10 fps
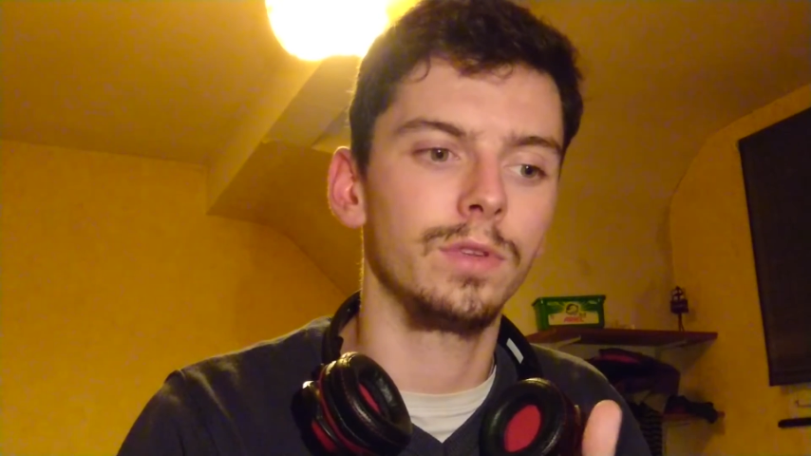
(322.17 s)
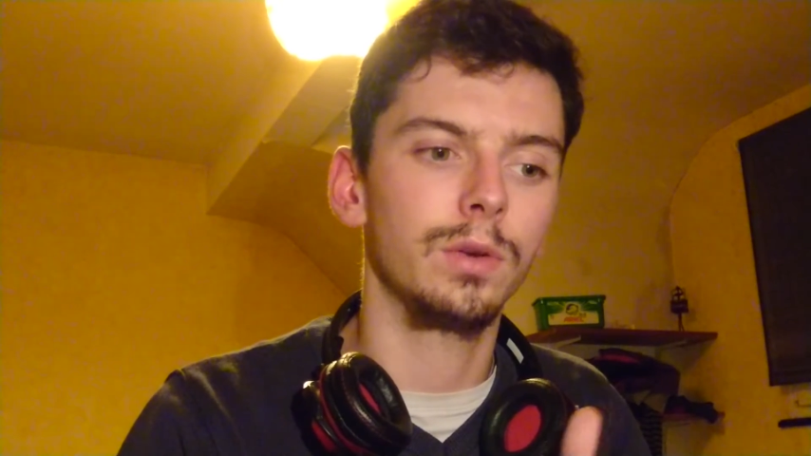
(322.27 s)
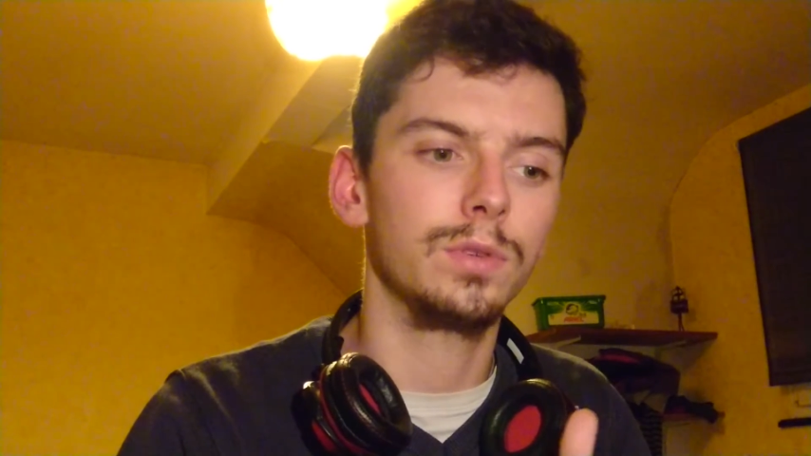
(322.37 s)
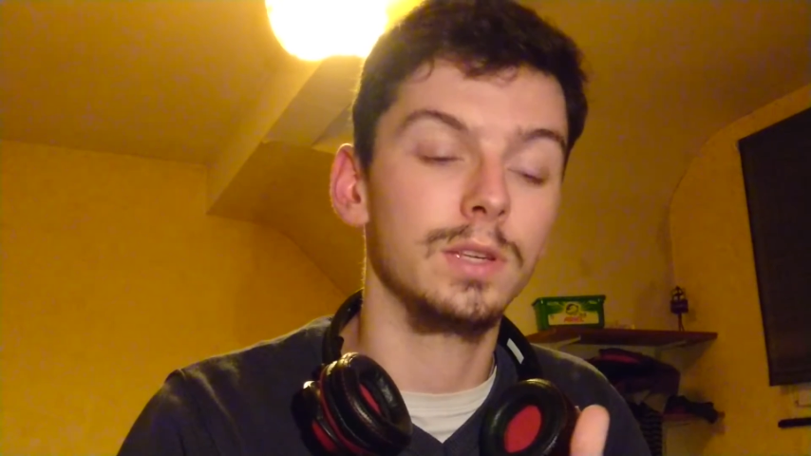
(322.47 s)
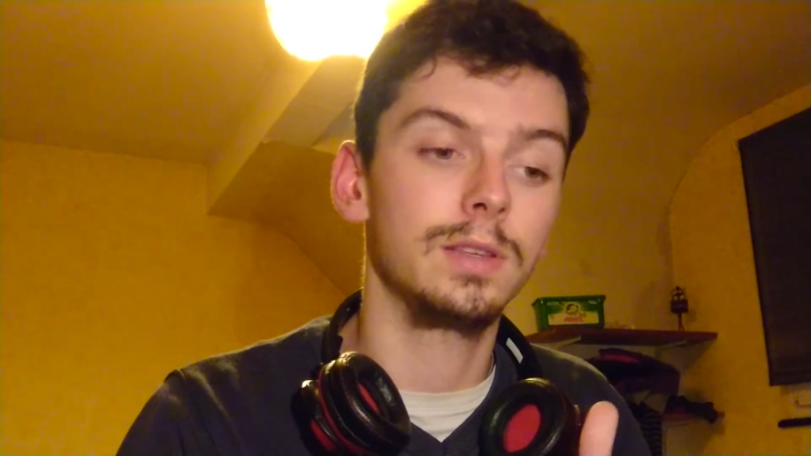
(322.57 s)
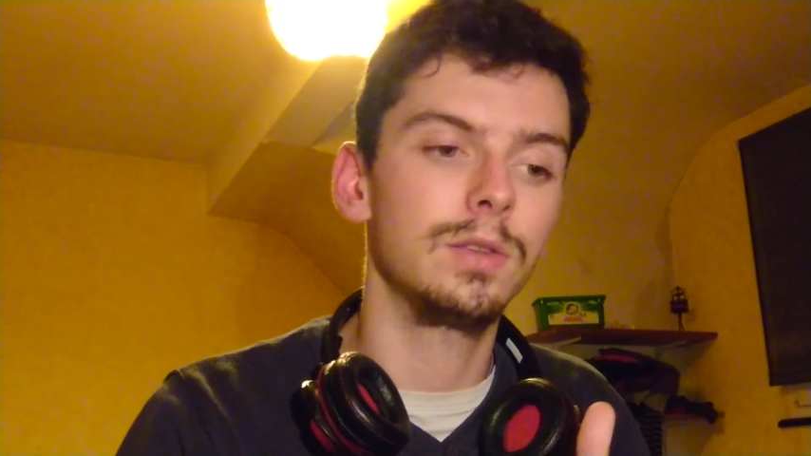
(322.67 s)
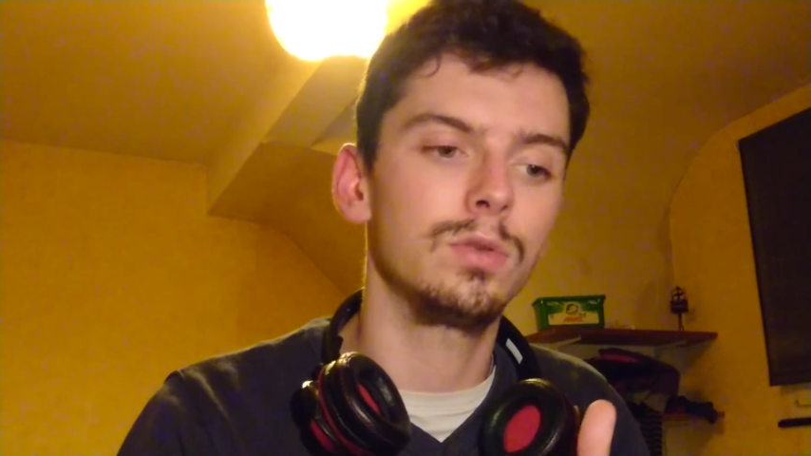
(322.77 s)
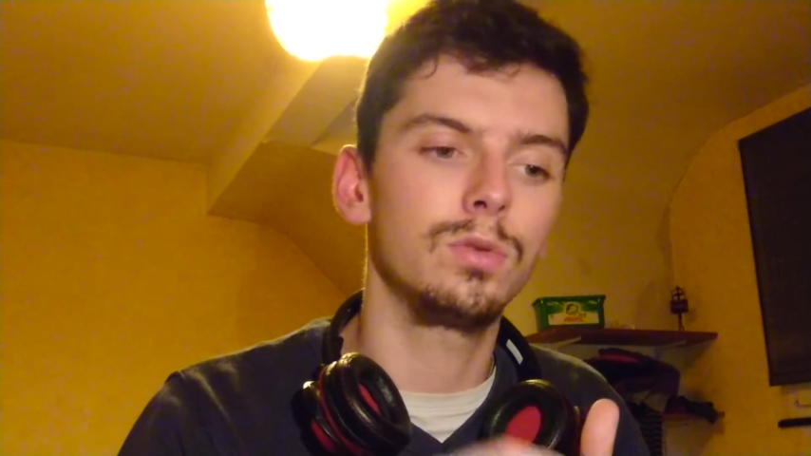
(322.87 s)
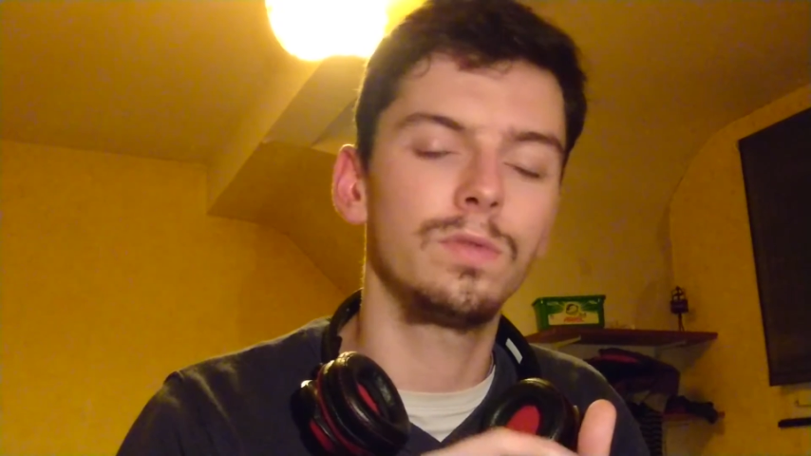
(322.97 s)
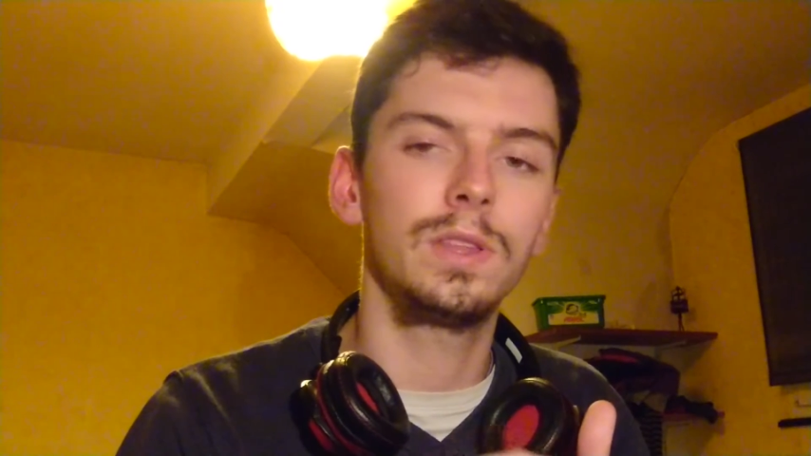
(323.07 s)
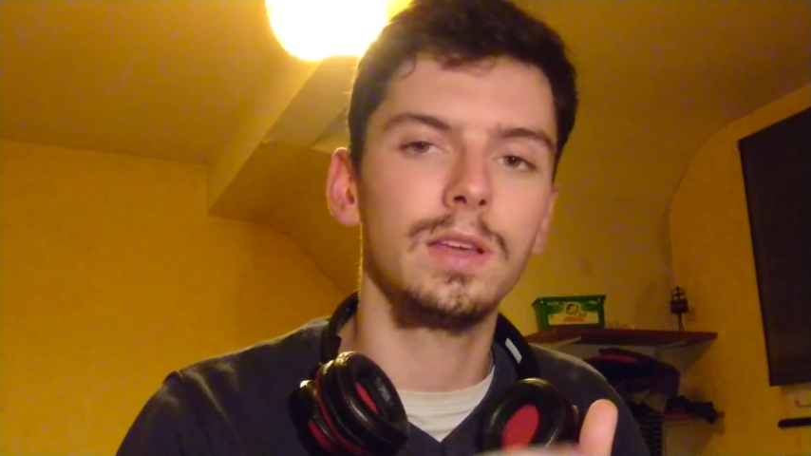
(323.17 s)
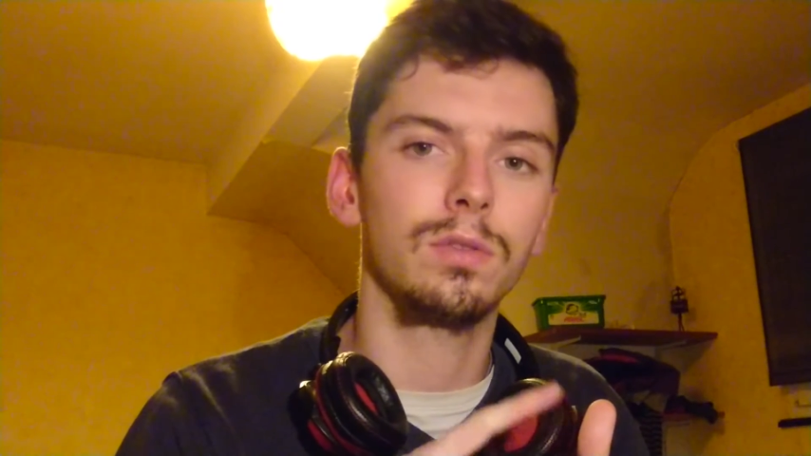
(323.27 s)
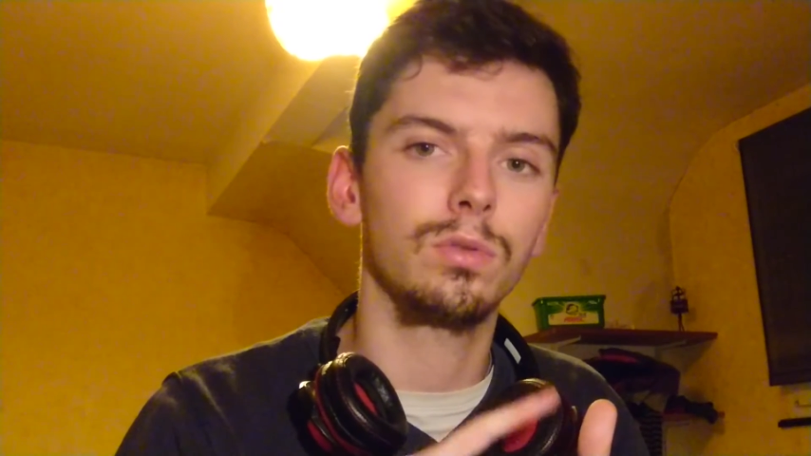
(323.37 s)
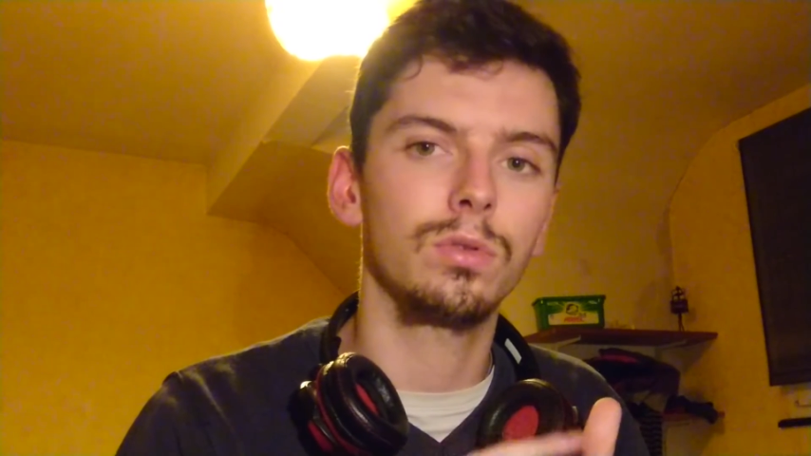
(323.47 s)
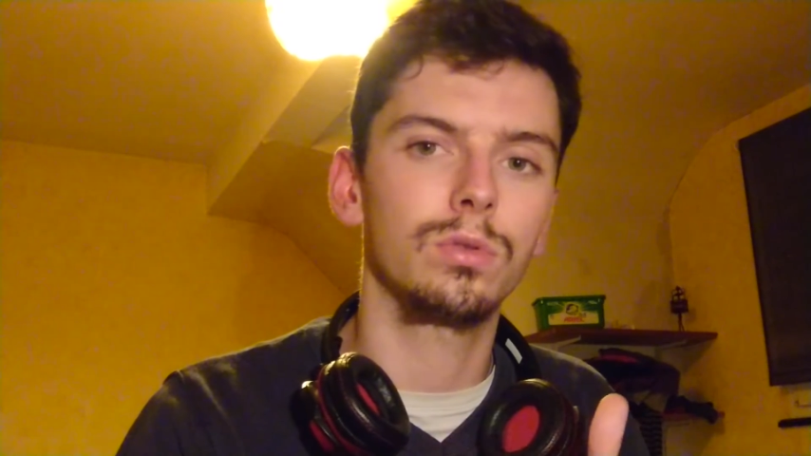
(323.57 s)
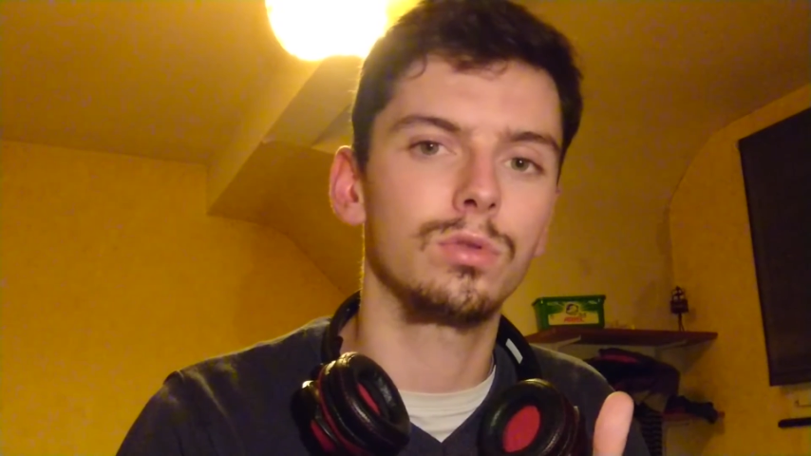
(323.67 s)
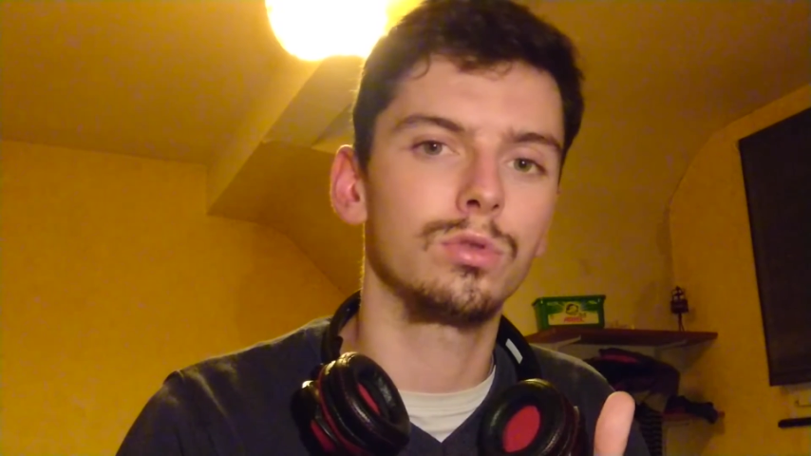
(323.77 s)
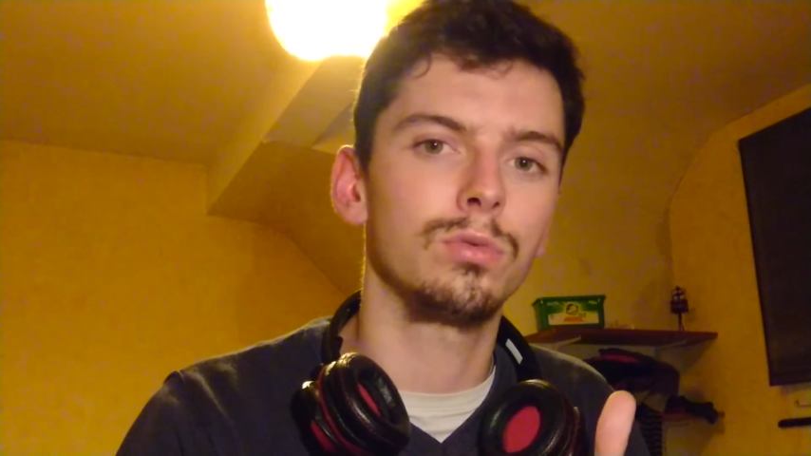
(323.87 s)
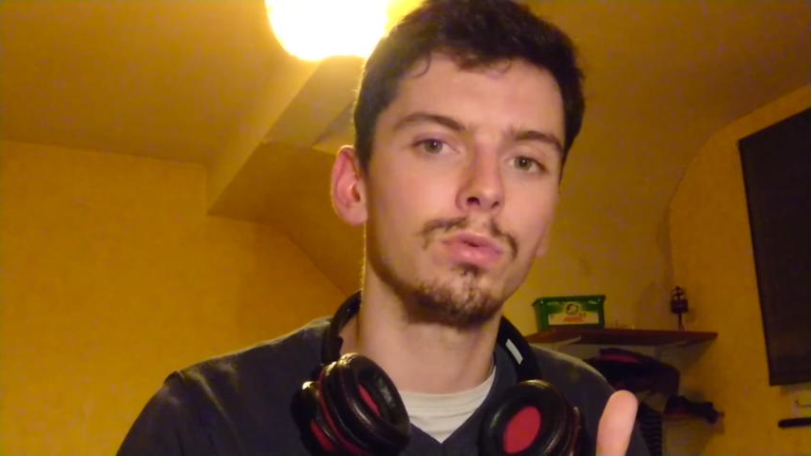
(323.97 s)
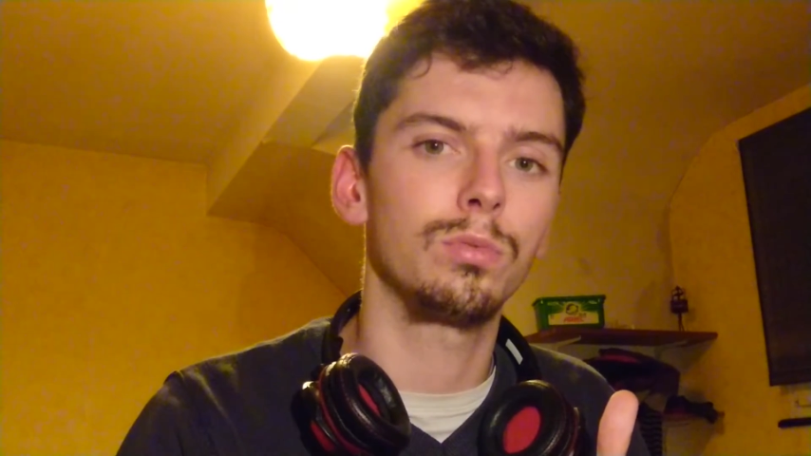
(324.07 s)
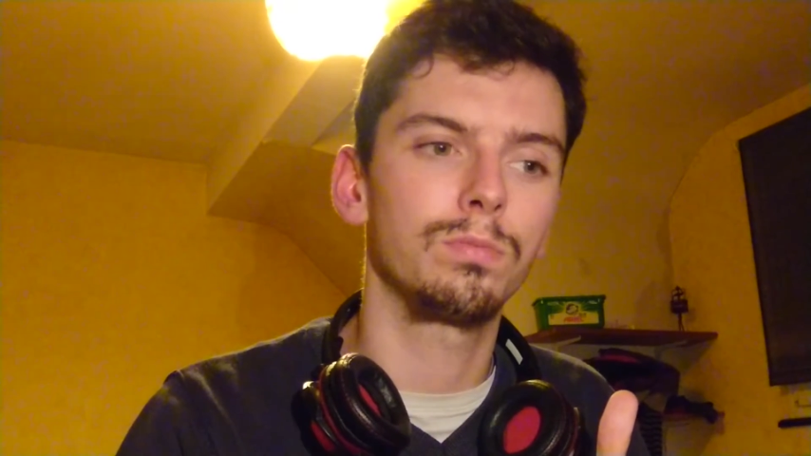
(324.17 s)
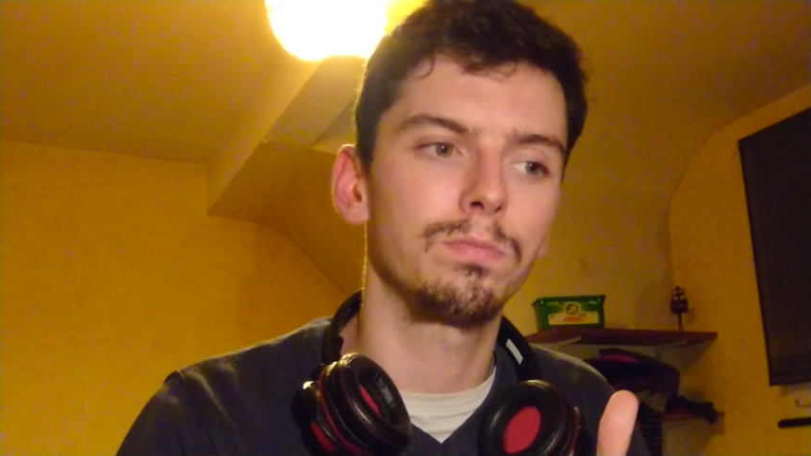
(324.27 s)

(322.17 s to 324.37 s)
virus, essaie de deviner un truc que tu ne